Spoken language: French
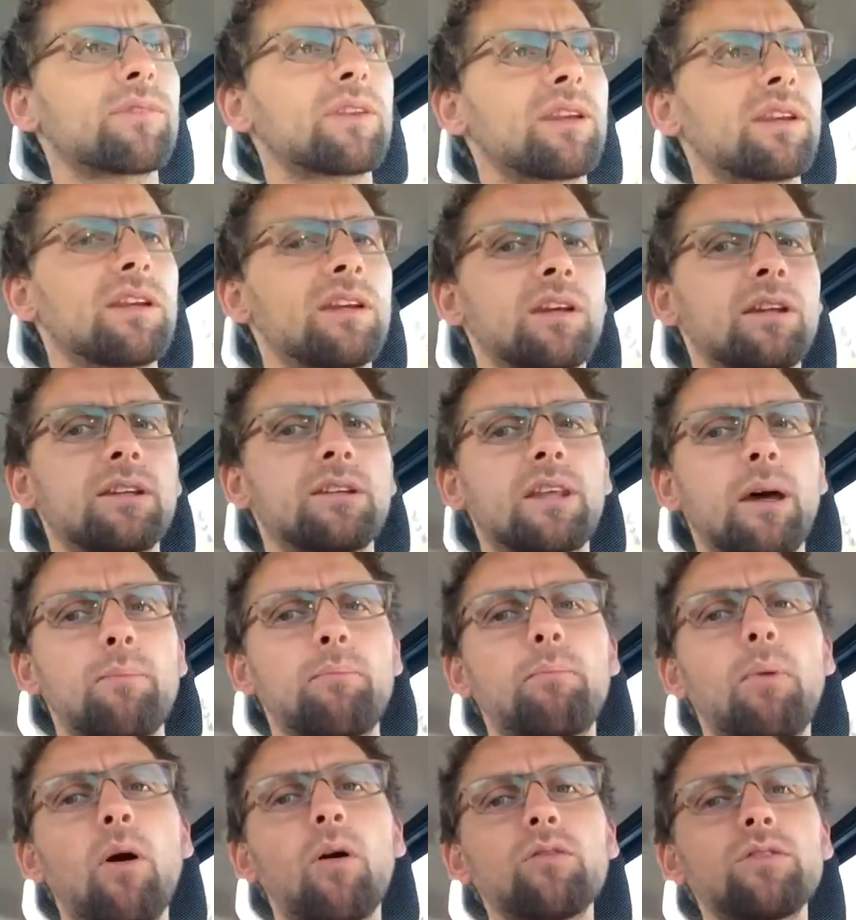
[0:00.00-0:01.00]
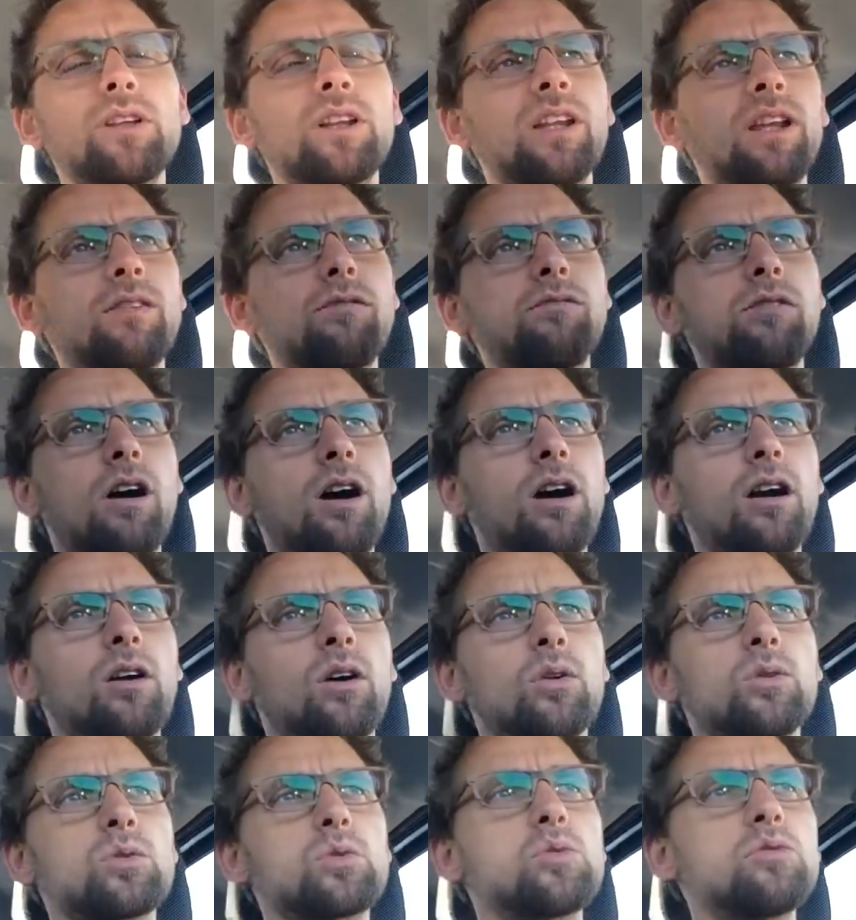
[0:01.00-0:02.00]
Tu T'as pas envie de les voir.
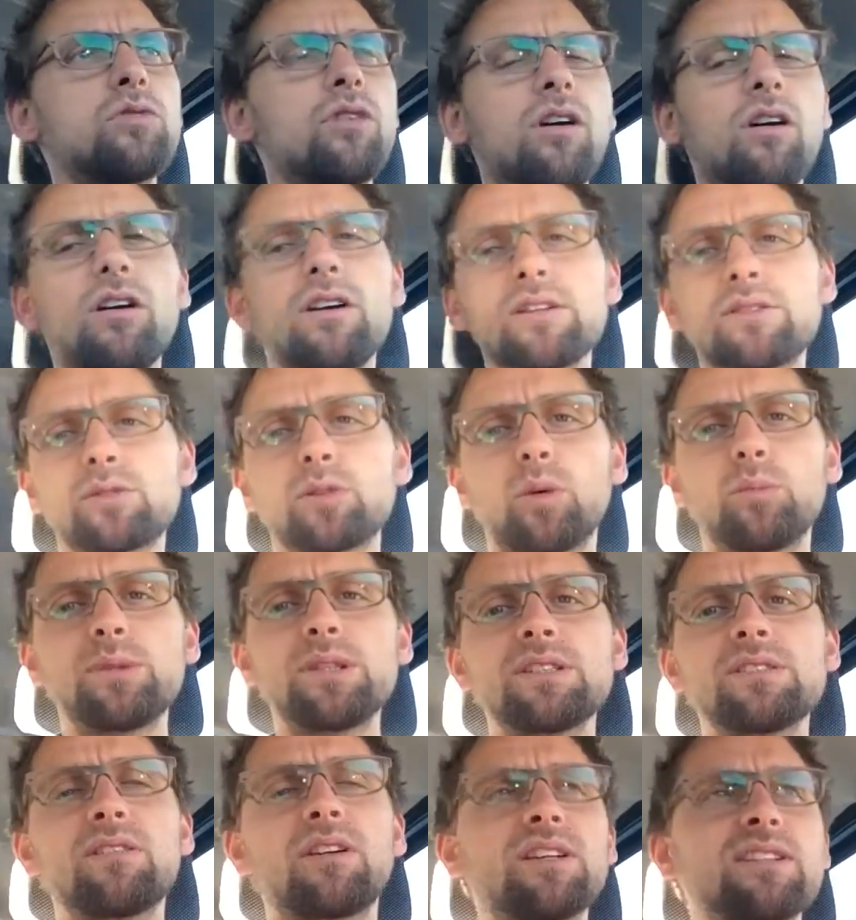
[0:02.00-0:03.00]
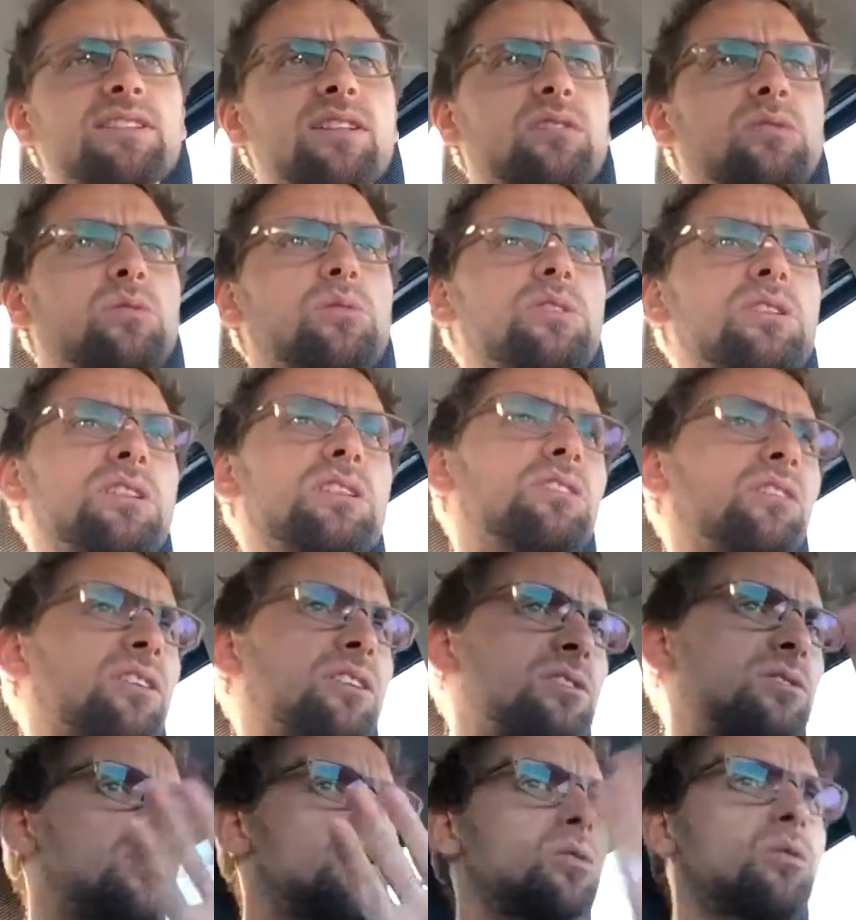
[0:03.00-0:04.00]
Alors souvent, elles sont mises dans les ateliers, dans
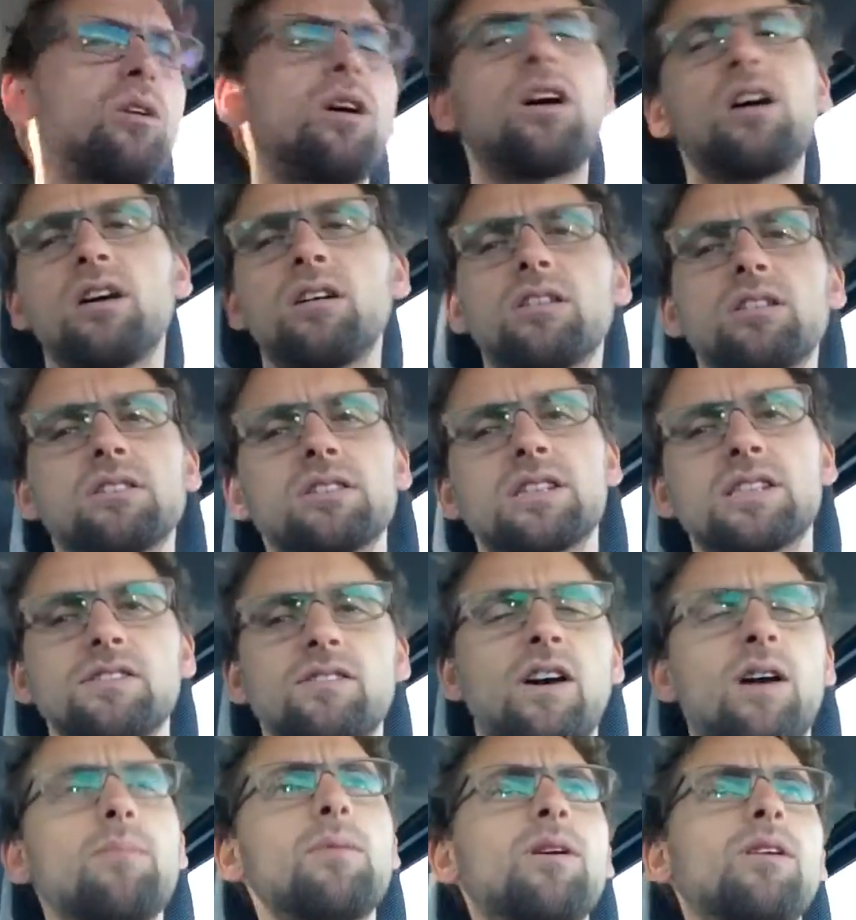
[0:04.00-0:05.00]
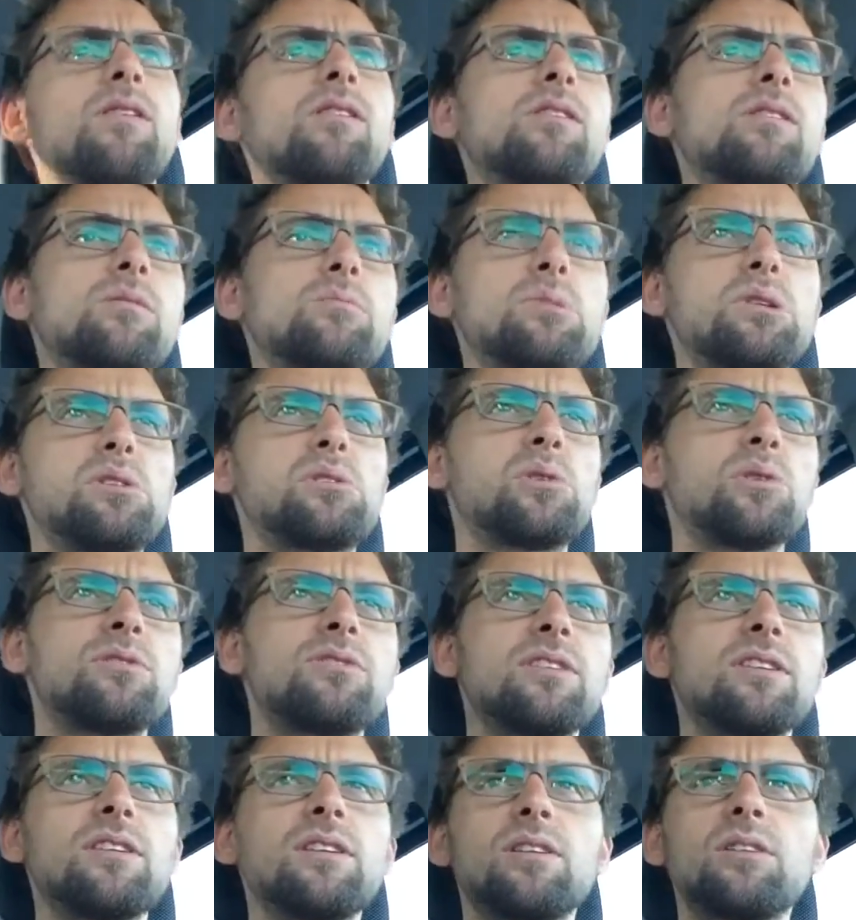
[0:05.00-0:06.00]
les endroits, c'est vraiment mis de
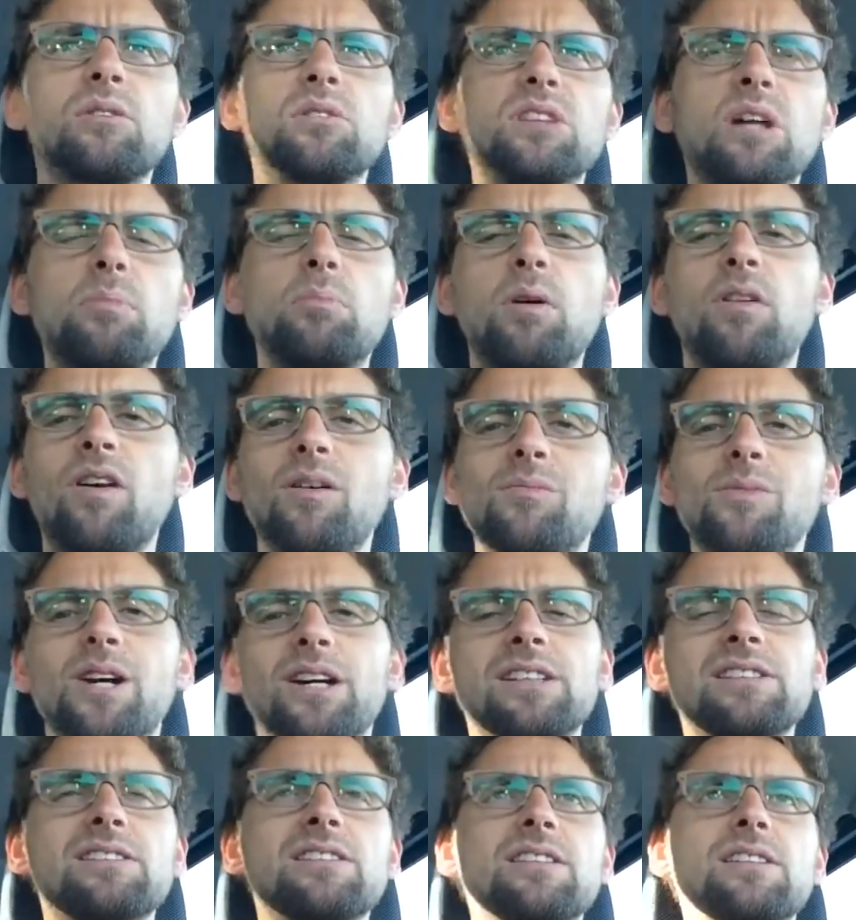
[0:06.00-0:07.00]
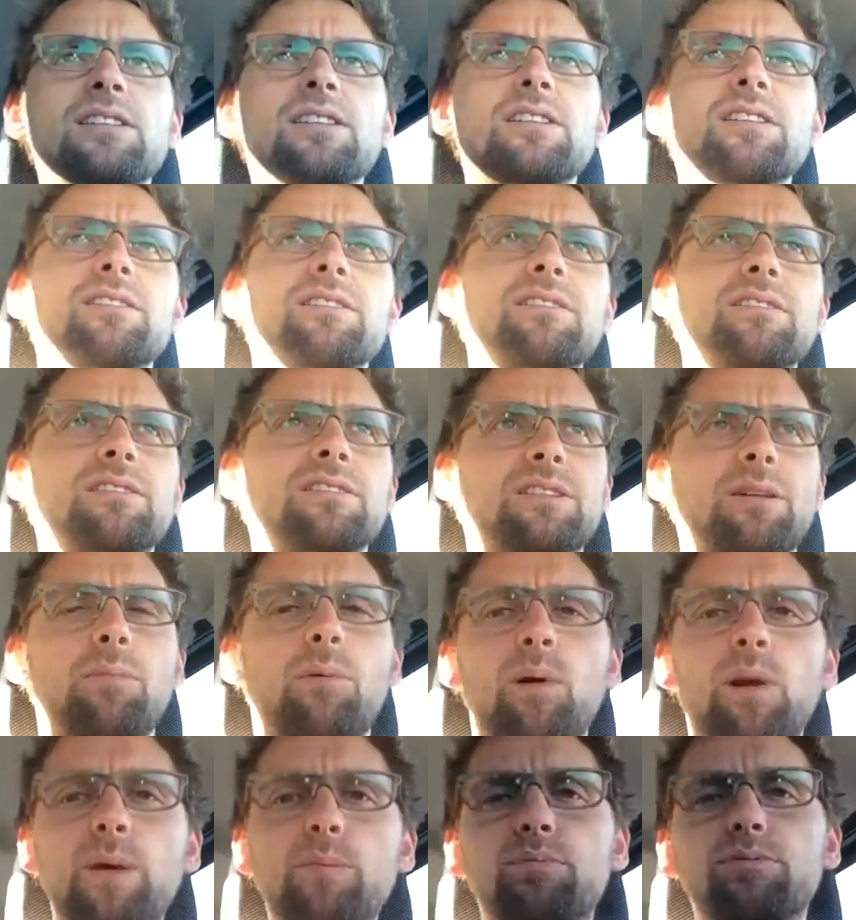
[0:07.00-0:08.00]
côté. On n'y a pas vraiment accès. ça
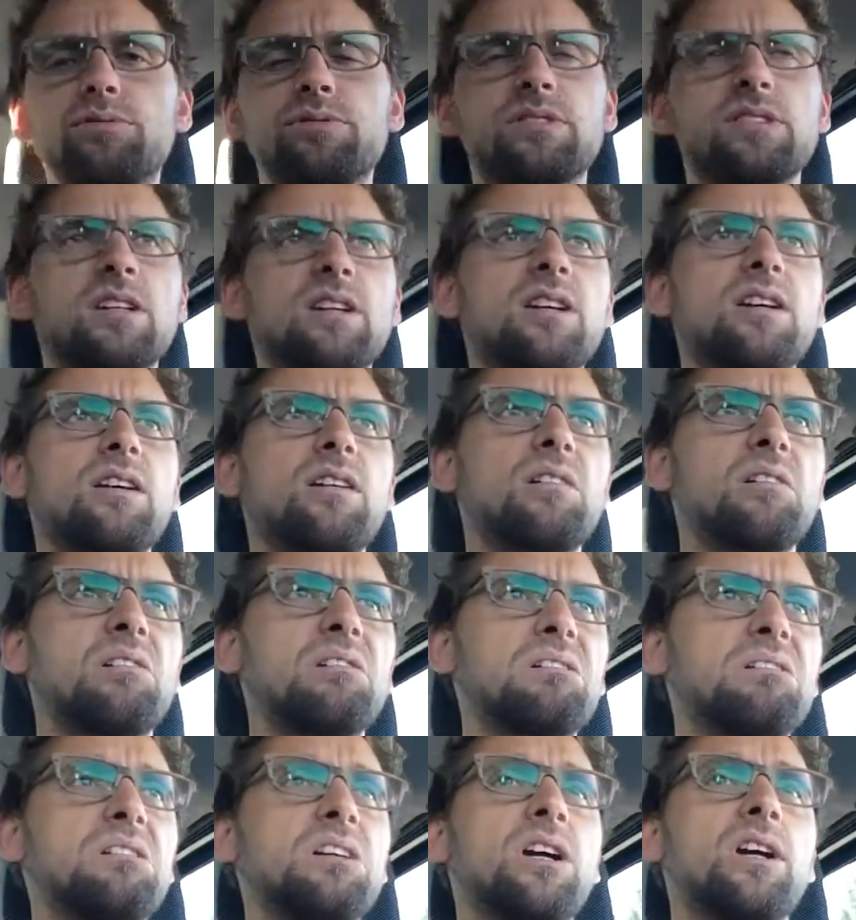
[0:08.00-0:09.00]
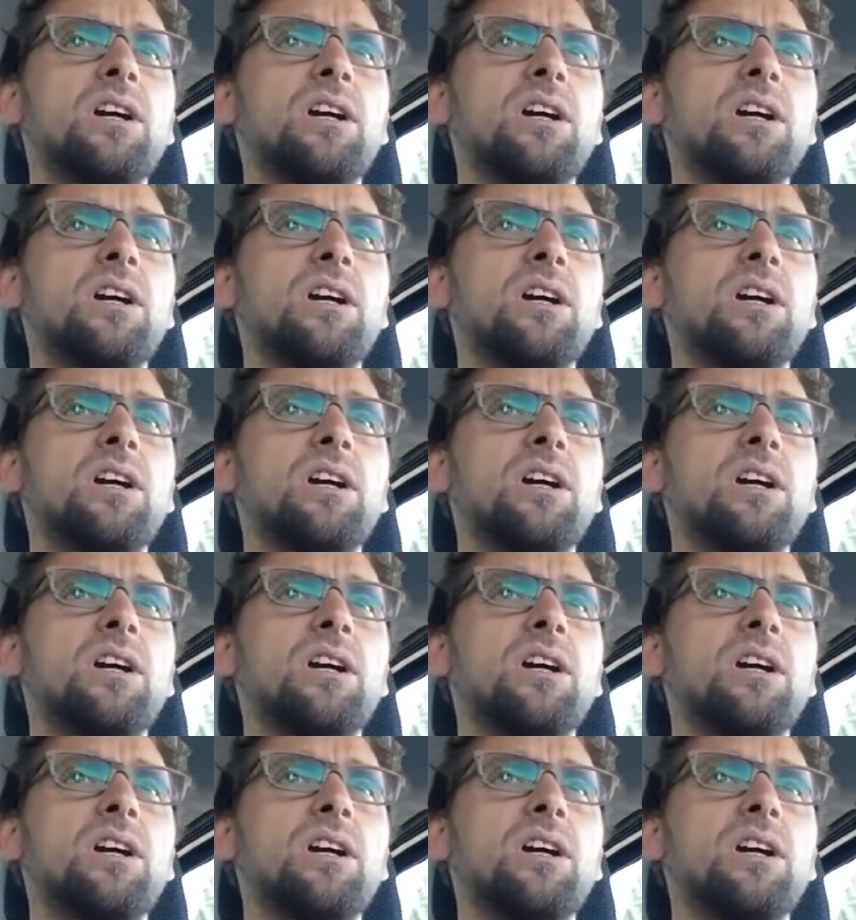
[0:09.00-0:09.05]
prend la poussière. Alors